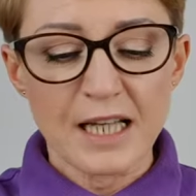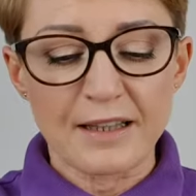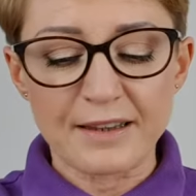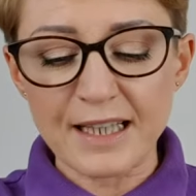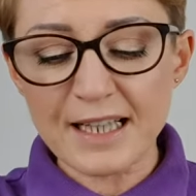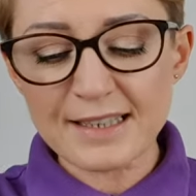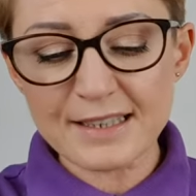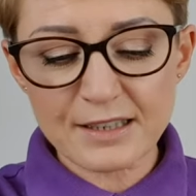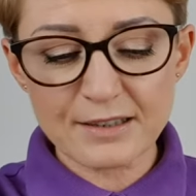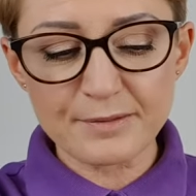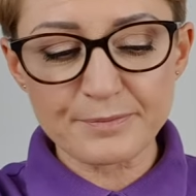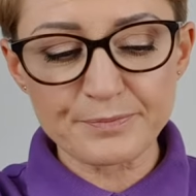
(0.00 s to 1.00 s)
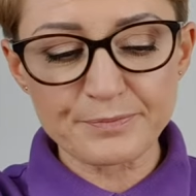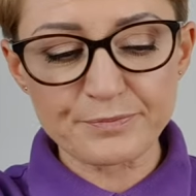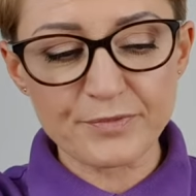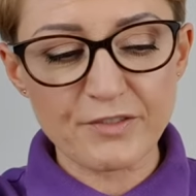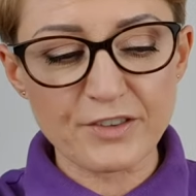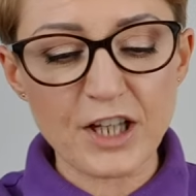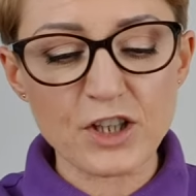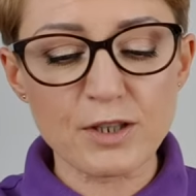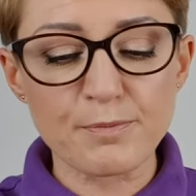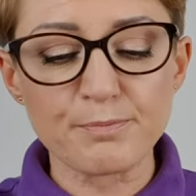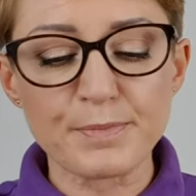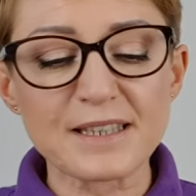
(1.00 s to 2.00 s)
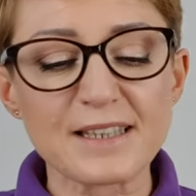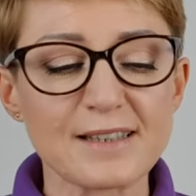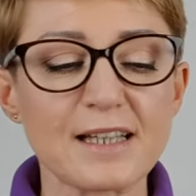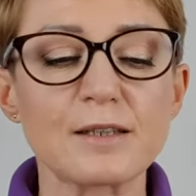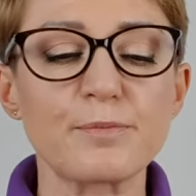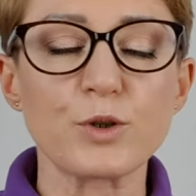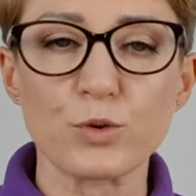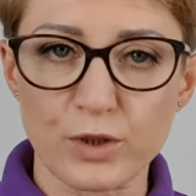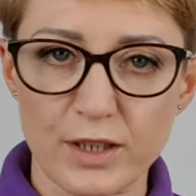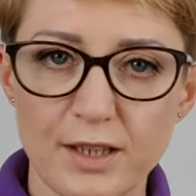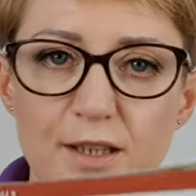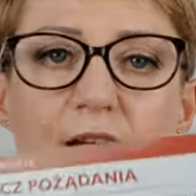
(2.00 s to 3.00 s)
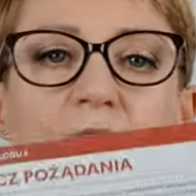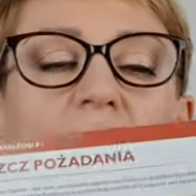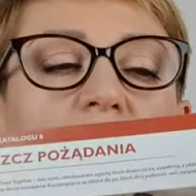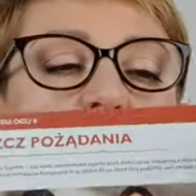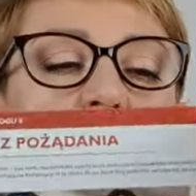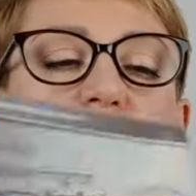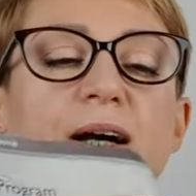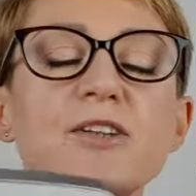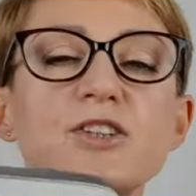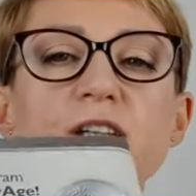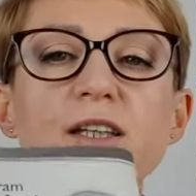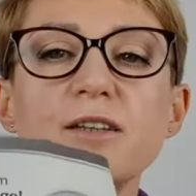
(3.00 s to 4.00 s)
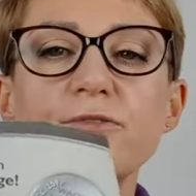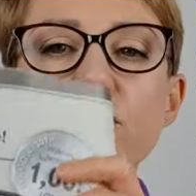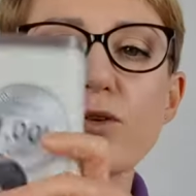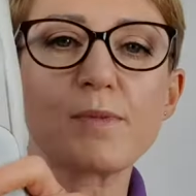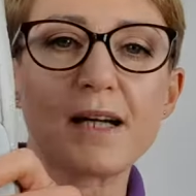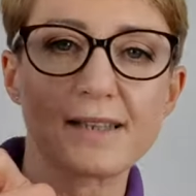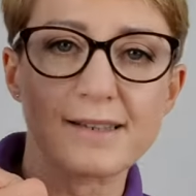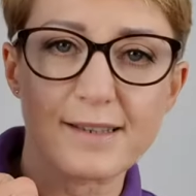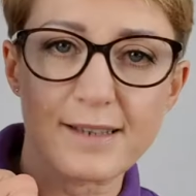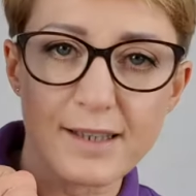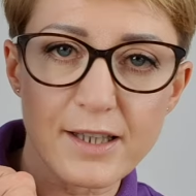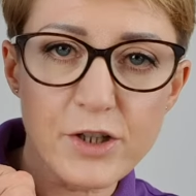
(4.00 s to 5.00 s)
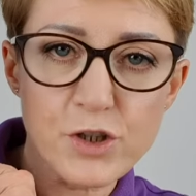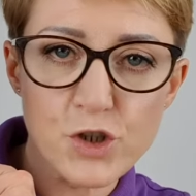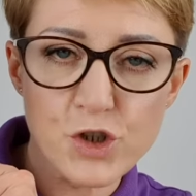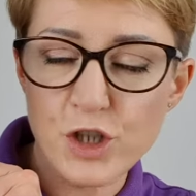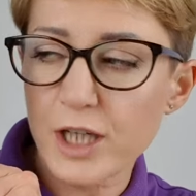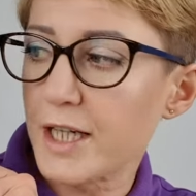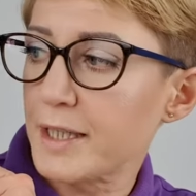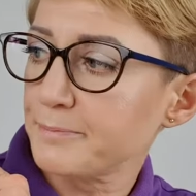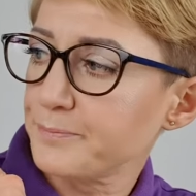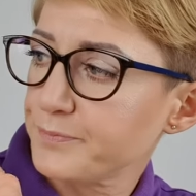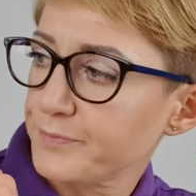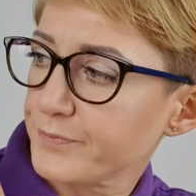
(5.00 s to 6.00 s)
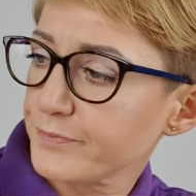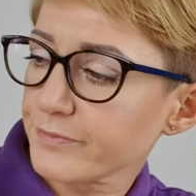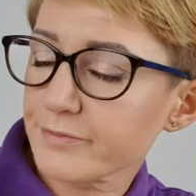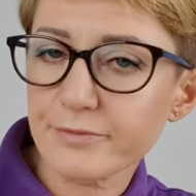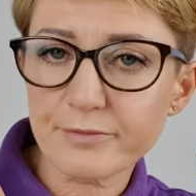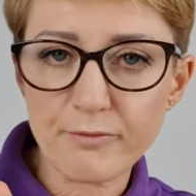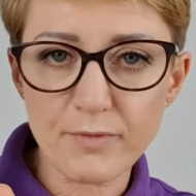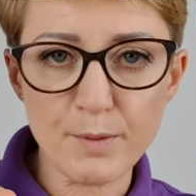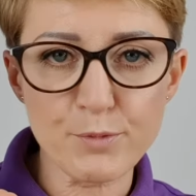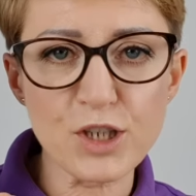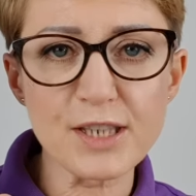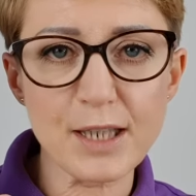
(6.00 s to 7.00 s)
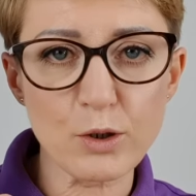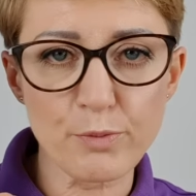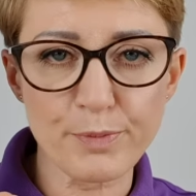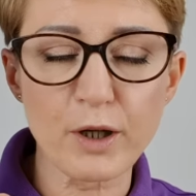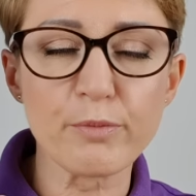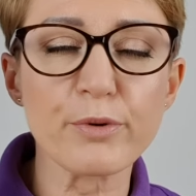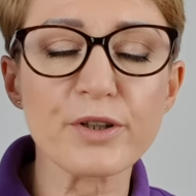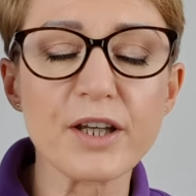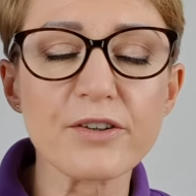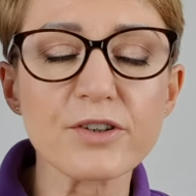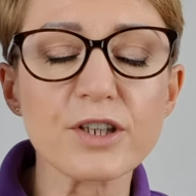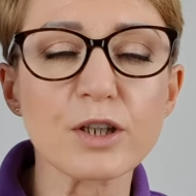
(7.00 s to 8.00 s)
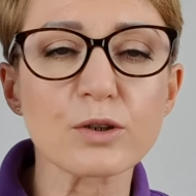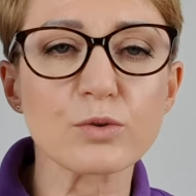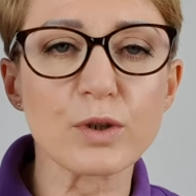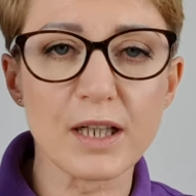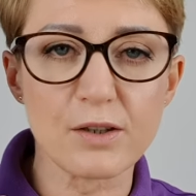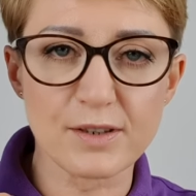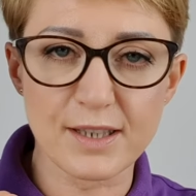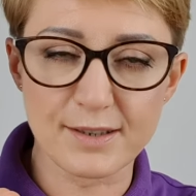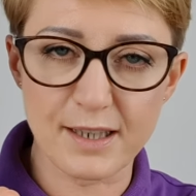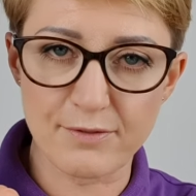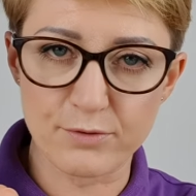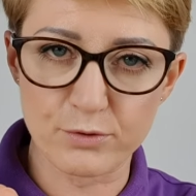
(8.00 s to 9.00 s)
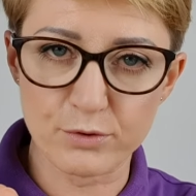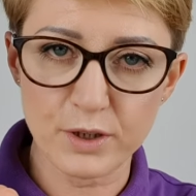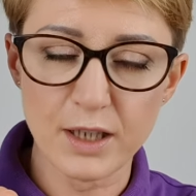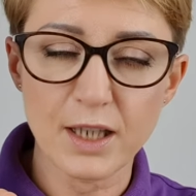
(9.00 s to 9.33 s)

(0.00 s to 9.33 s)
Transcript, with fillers: nas, mm, w naszym Business and Beauty y, macie informację, że przy zakupie, obojętnie którego zestawu